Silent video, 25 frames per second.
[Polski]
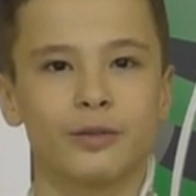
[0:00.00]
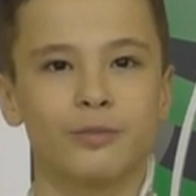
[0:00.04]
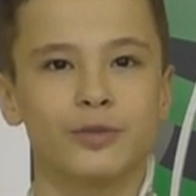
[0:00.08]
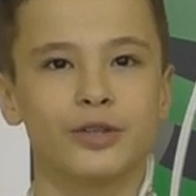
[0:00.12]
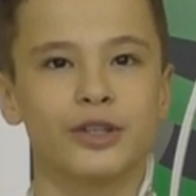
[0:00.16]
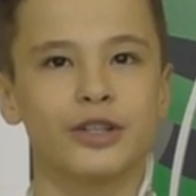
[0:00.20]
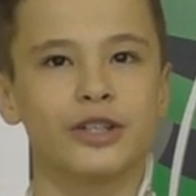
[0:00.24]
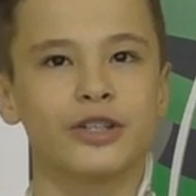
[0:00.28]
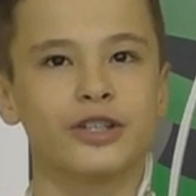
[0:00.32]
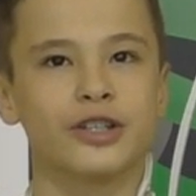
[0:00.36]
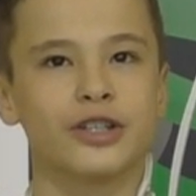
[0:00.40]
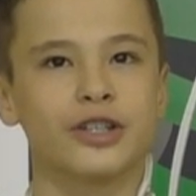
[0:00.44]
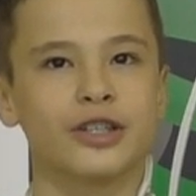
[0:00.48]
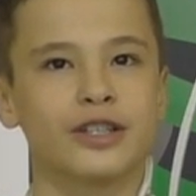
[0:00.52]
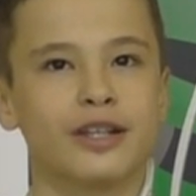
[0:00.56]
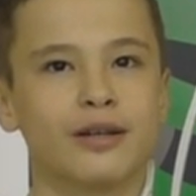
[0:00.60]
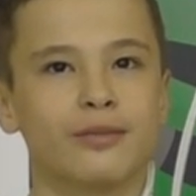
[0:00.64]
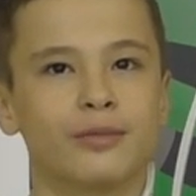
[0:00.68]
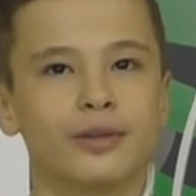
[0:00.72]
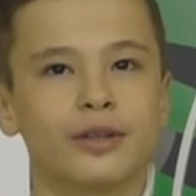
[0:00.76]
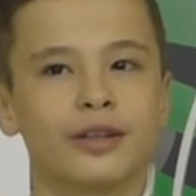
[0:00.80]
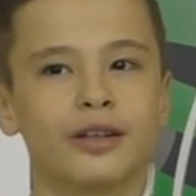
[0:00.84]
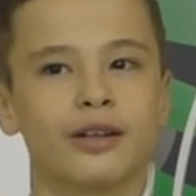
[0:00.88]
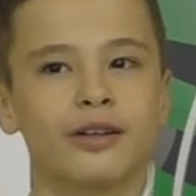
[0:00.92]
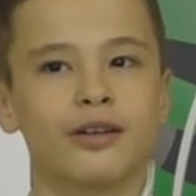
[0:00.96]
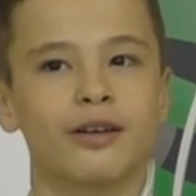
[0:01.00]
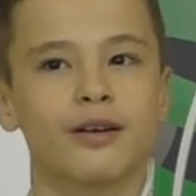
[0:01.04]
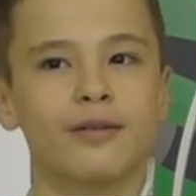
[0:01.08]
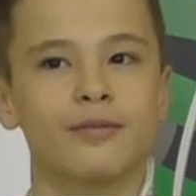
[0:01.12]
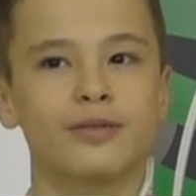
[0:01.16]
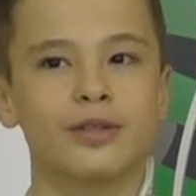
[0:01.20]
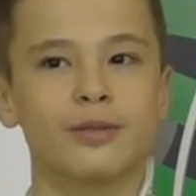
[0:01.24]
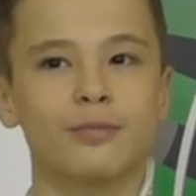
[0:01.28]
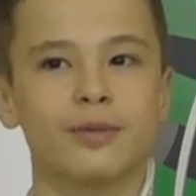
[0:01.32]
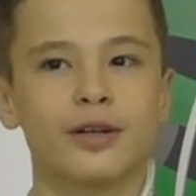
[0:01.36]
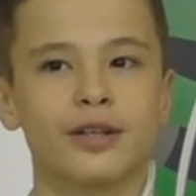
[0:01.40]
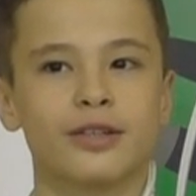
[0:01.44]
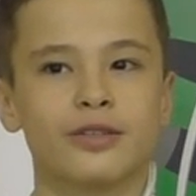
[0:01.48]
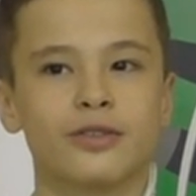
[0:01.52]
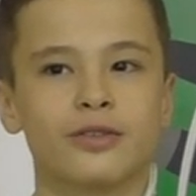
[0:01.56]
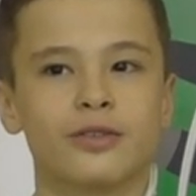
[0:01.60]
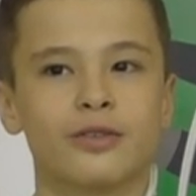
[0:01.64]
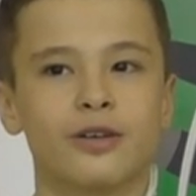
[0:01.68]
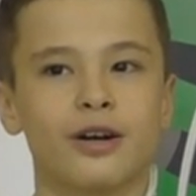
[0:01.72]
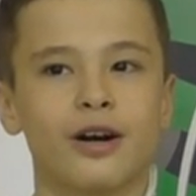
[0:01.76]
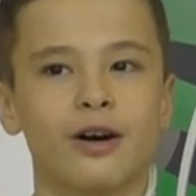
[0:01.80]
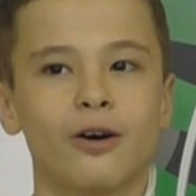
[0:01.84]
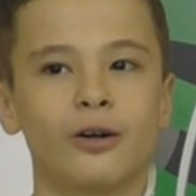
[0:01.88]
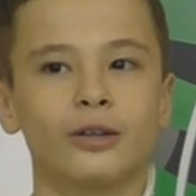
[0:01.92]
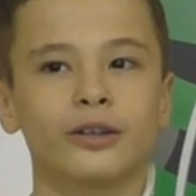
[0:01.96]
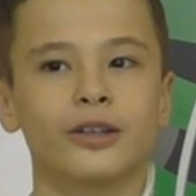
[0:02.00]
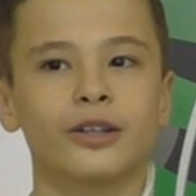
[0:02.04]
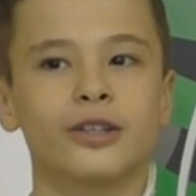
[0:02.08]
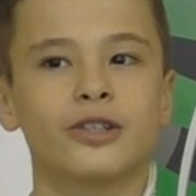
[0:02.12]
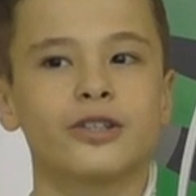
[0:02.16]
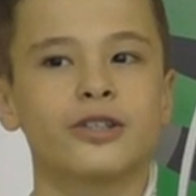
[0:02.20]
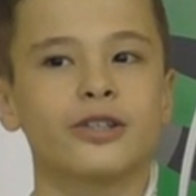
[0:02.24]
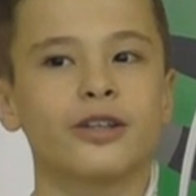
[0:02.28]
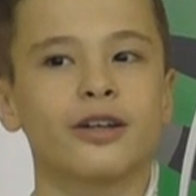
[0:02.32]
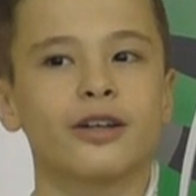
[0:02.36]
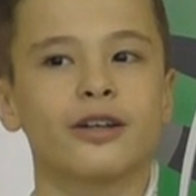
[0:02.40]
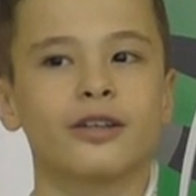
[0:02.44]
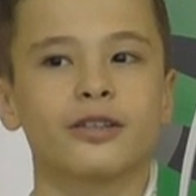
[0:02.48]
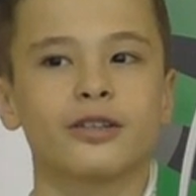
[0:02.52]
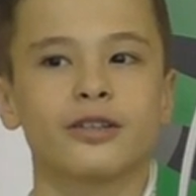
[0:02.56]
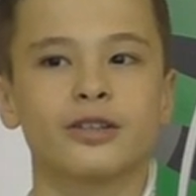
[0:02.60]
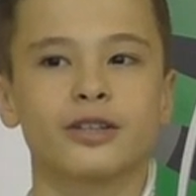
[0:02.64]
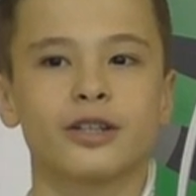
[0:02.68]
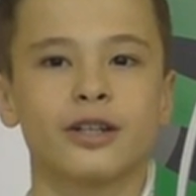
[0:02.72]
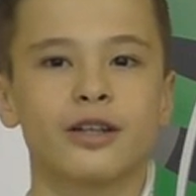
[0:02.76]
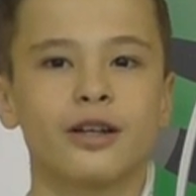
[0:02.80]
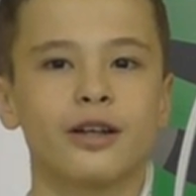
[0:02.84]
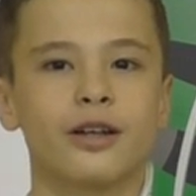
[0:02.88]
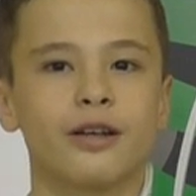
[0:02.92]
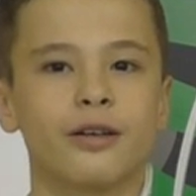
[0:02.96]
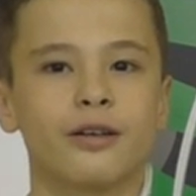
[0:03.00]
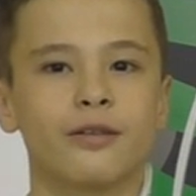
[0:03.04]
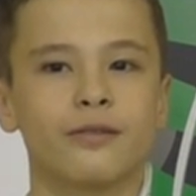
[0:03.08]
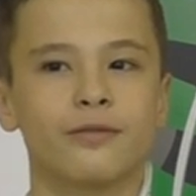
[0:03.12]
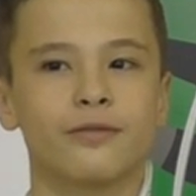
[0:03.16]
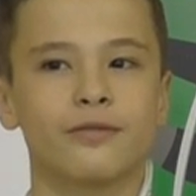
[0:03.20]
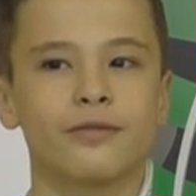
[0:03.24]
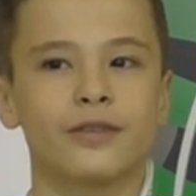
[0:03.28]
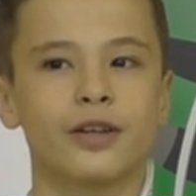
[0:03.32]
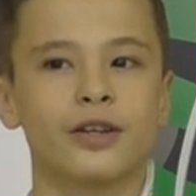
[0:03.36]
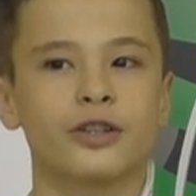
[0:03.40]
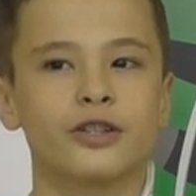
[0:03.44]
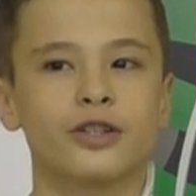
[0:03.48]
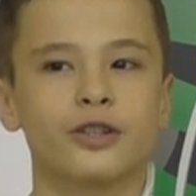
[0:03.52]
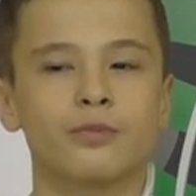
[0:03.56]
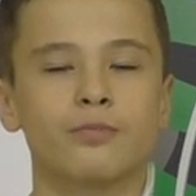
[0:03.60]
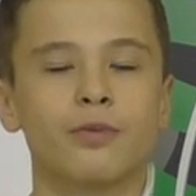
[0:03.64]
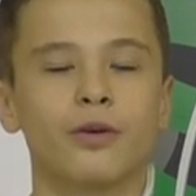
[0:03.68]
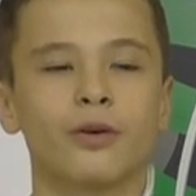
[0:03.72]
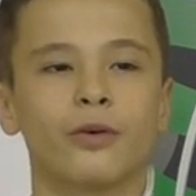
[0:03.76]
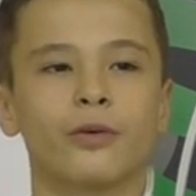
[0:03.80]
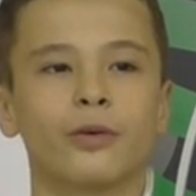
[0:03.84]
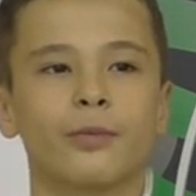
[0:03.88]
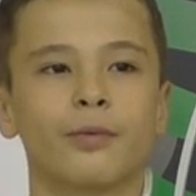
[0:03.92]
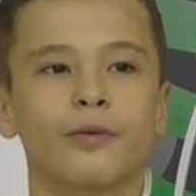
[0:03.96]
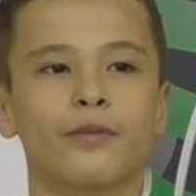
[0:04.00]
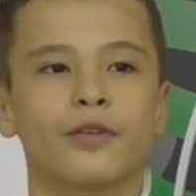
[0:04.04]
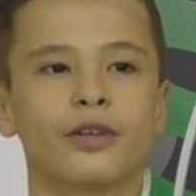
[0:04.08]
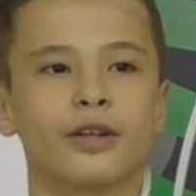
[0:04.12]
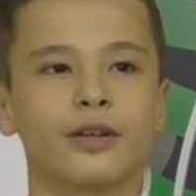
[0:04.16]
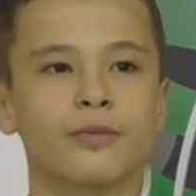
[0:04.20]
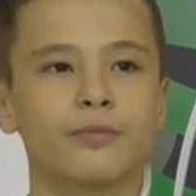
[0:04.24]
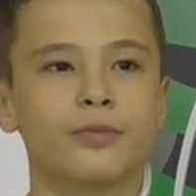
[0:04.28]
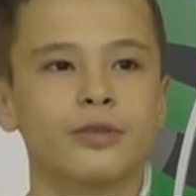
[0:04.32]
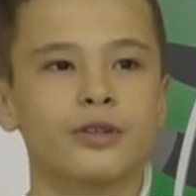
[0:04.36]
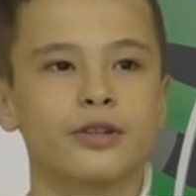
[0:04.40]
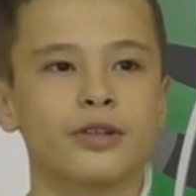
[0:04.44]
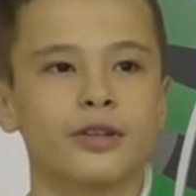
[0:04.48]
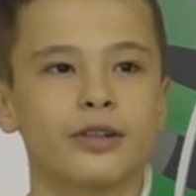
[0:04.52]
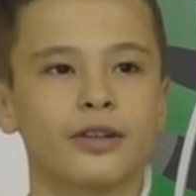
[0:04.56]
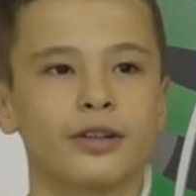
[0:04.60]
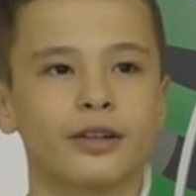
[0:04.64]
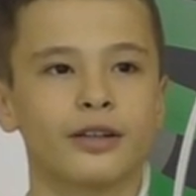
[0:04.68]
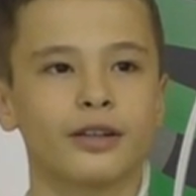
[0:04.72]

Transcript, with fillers: To myślę, że czasami grałem za bardzo chaotycznie i że większy spokój powinien być.